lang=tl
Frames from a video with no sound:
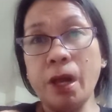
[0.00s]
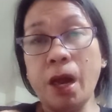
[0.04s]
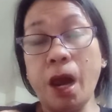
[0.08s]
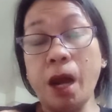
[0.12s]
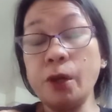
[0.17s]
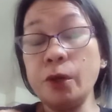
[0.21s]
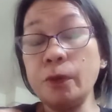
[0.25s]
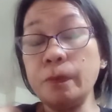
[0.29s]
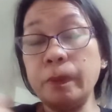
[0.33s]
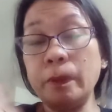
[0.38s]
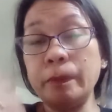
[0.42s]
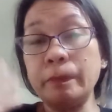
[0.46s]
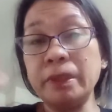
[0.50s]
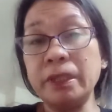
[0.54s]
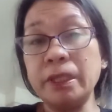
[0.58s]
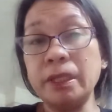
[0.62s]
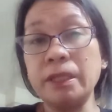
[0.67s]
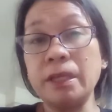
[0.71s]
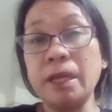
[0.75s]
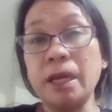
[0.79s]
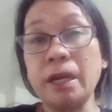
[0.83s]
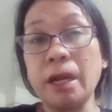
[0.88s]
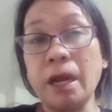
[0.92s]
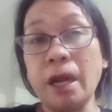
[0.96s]
ano bang
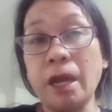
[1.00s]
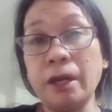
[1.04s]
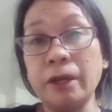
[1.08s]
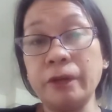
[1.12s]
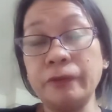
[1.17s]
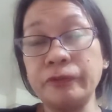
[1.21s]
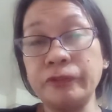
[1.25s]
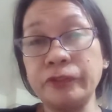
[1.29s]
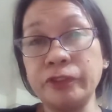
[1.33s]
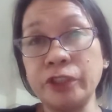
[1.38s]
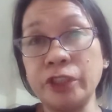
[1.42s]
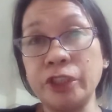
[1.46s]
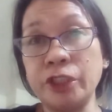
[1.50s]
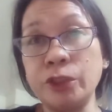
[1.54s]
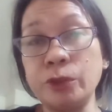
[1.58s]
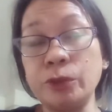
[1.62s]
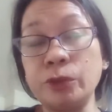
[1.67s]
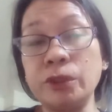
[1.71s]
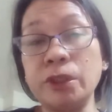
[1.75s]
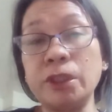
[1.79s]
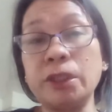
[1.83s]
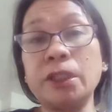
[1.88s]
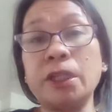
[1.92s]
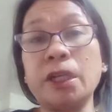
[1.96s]
mangyayari after no
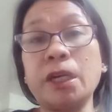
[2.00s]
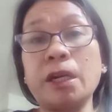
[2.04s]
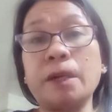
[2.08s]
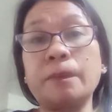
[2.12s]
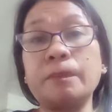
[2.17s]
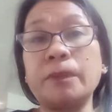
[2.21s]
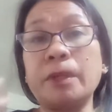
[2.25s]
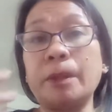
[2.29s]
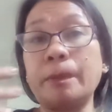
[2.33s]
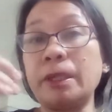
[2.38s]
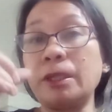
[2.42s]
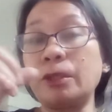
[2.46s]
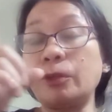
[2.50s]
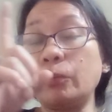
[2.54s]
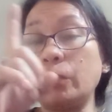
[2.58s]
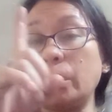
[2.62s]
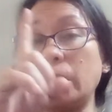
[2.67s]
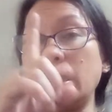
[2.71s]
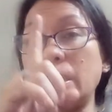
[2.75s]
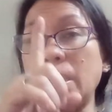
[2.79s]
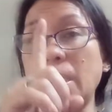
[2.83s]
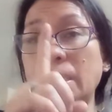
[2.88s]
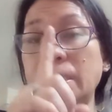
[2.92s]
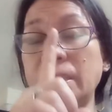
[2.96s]
na naramdaman ko
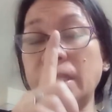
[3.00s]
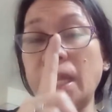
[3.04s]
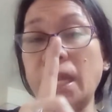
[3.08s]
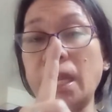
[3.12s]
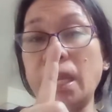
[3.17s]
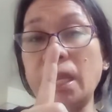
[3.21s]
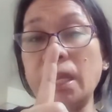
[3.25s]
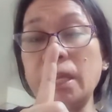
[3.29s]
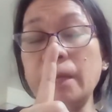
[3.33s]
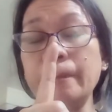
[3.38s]
in a day